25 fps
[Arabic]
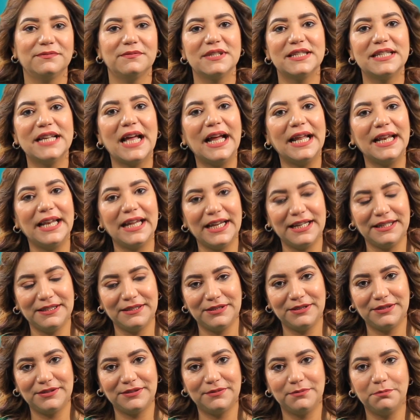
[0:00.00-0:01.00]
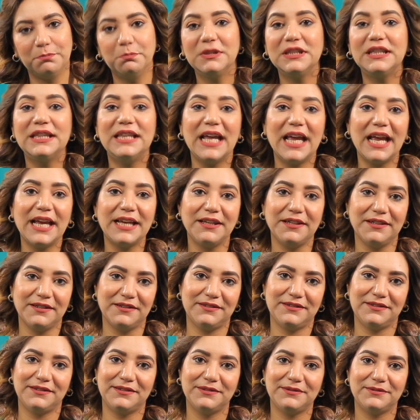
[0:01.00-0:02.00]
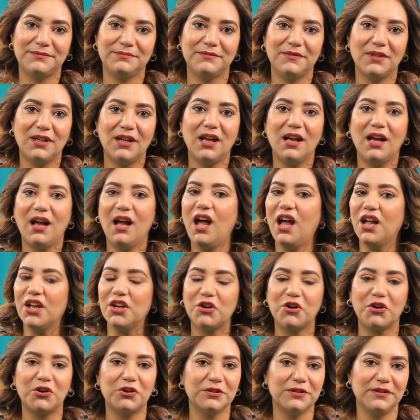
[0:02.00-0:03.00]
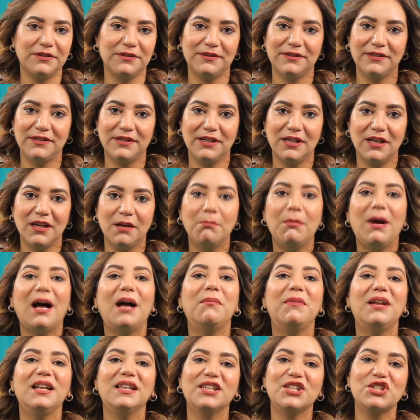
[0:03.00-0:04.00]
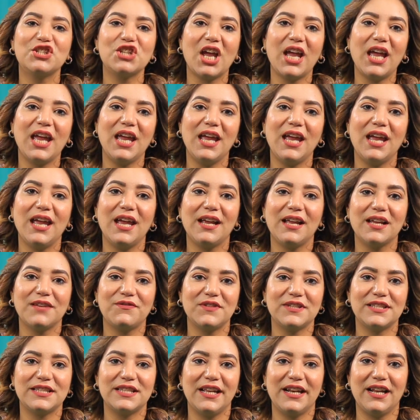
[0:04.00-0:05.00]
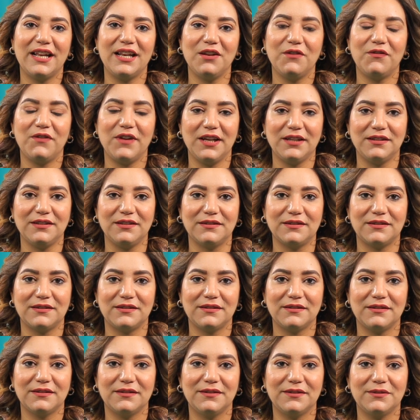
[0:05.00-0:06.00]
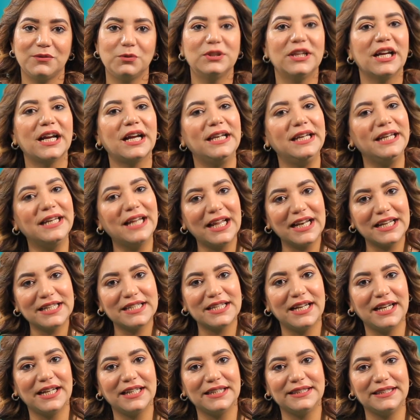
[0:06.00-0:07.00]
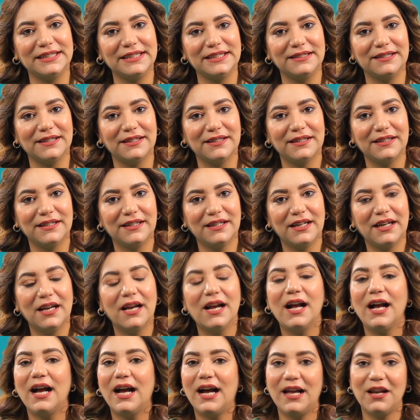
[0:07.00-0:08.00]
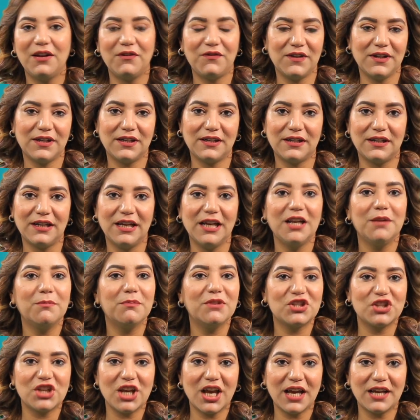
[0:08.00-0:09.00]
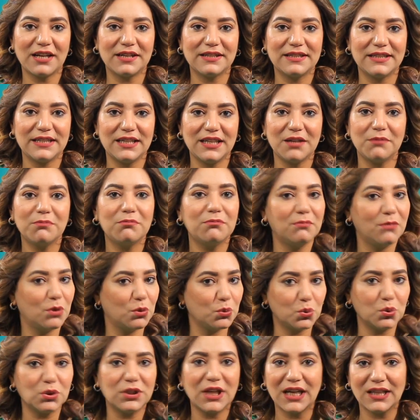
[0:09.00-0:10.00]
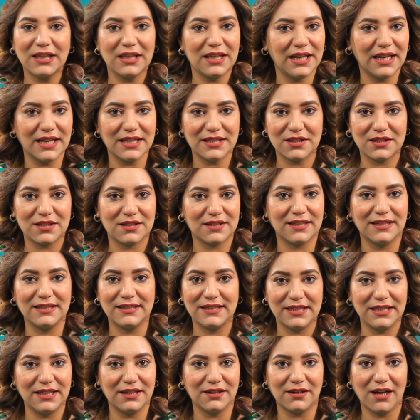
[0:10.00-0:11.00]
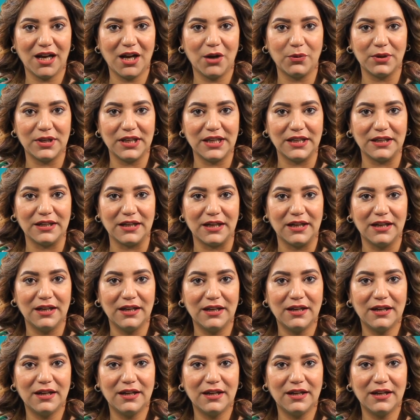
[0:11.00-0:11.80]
زعلان متضايق حيران ما عملتش حاجه في السنه اللي فاتت وداخلين على سنه جديده على فكره المشاعر دي موجوده عند ناس كتير حوالينا